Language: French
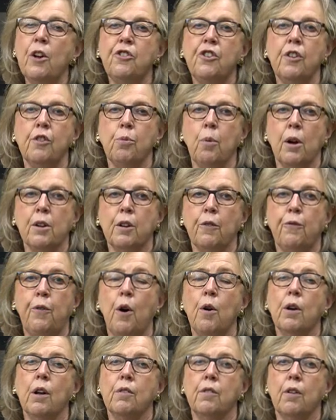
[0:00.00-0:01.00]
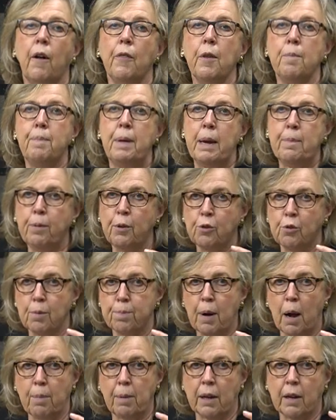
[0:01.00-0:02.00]
être brutal à l'encontre des
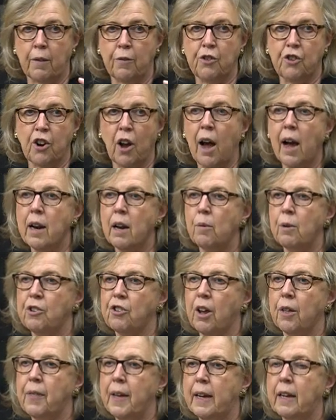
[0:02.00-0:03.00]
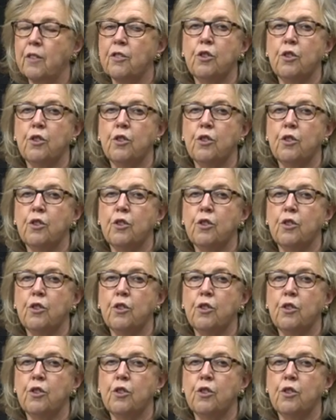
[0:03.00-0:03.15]
peuples autochtones de